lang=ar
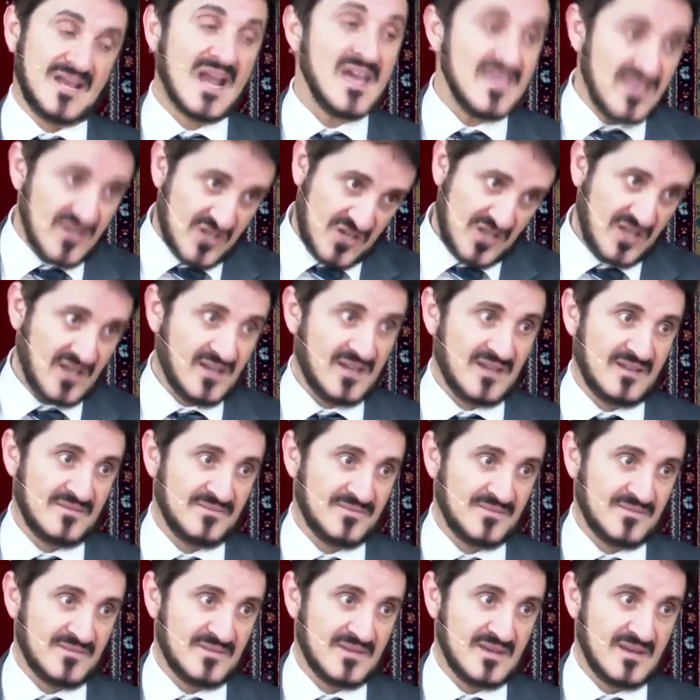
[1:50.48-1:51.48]
هذا شيخ
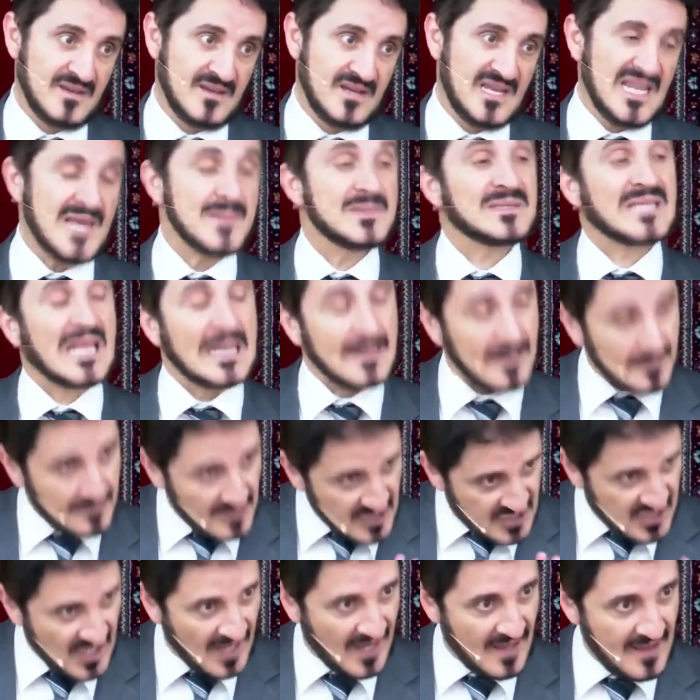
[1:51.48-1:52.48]
اللي يحب يتكلم عن
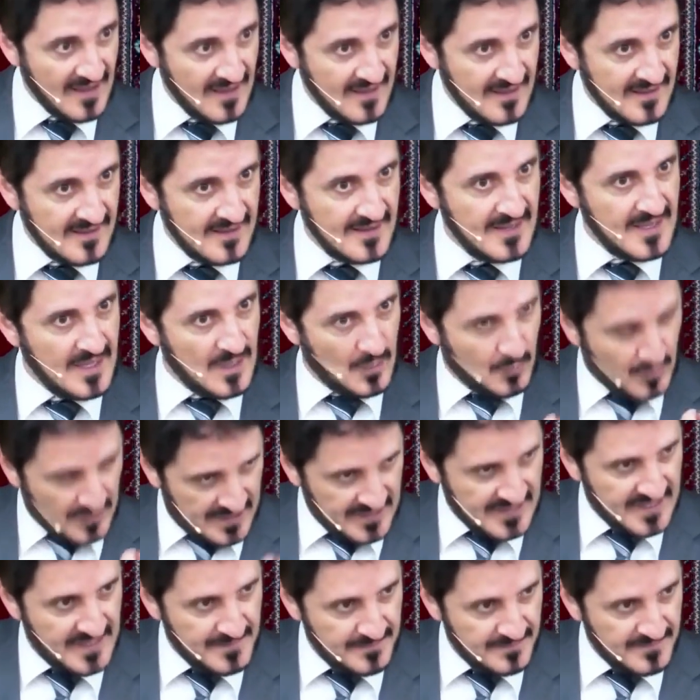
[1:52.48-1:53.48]
المشيخة
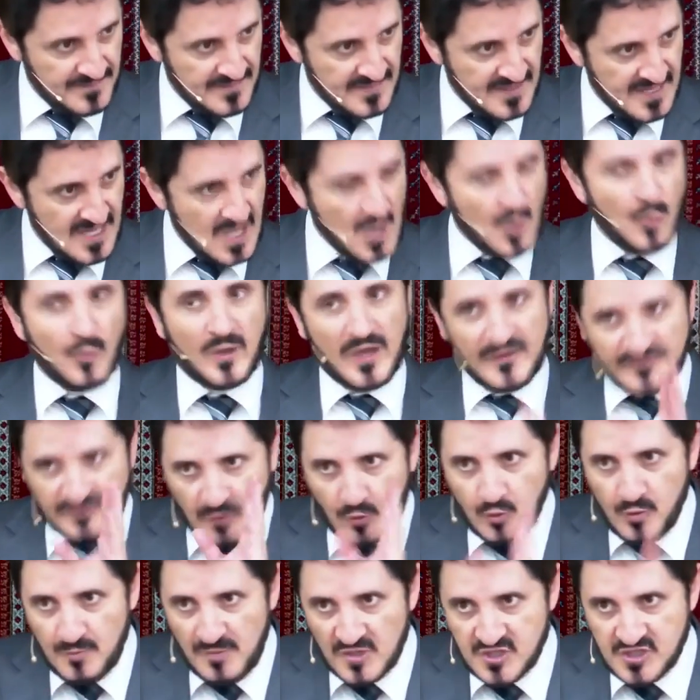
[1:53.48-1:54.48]
والعلم وكيف
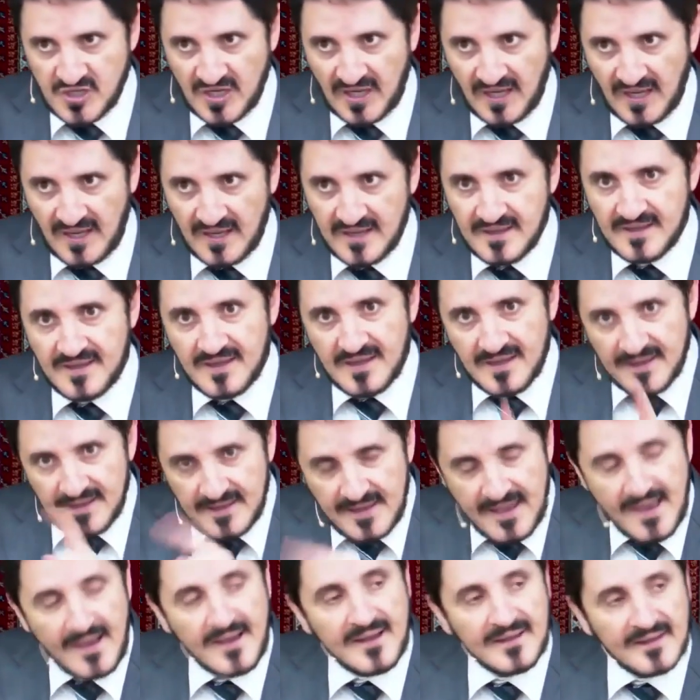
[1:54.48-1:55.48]
تكون المشيخة
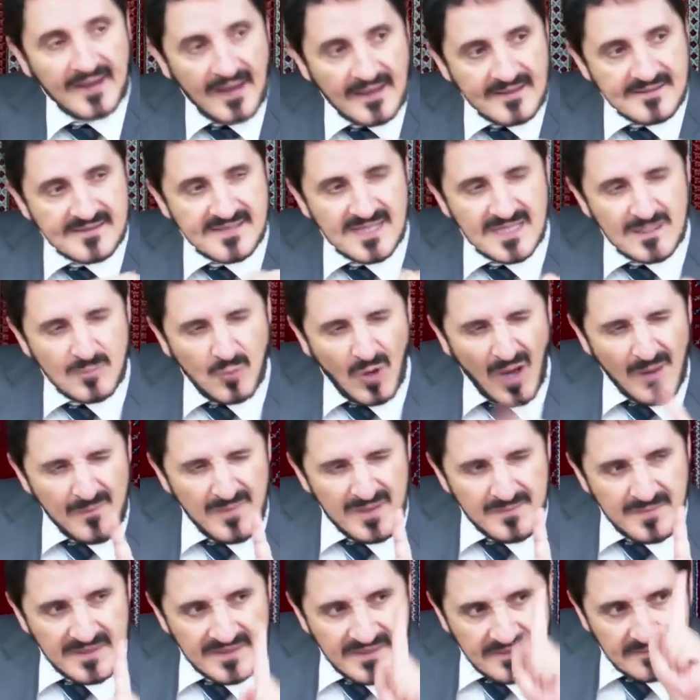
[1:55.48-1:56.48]
ليقرا عن سيدي
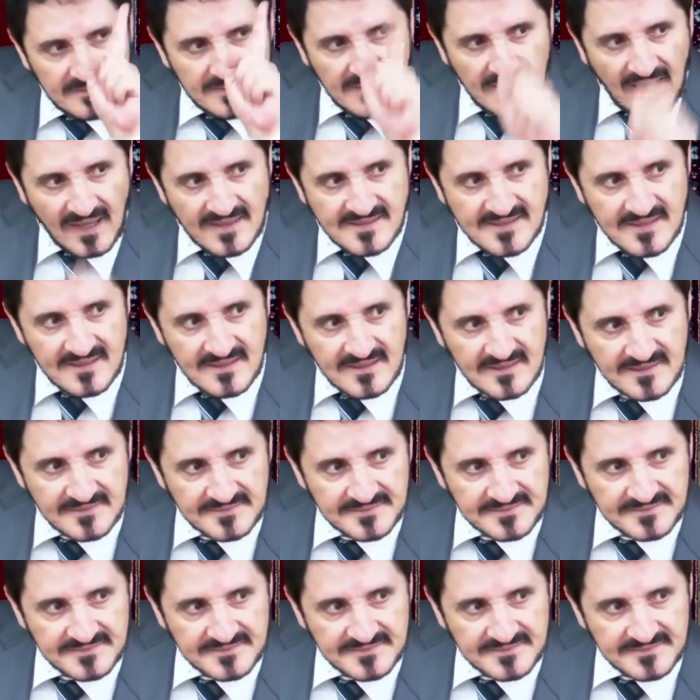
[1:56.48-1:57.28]
محمد بدر الدين الحسني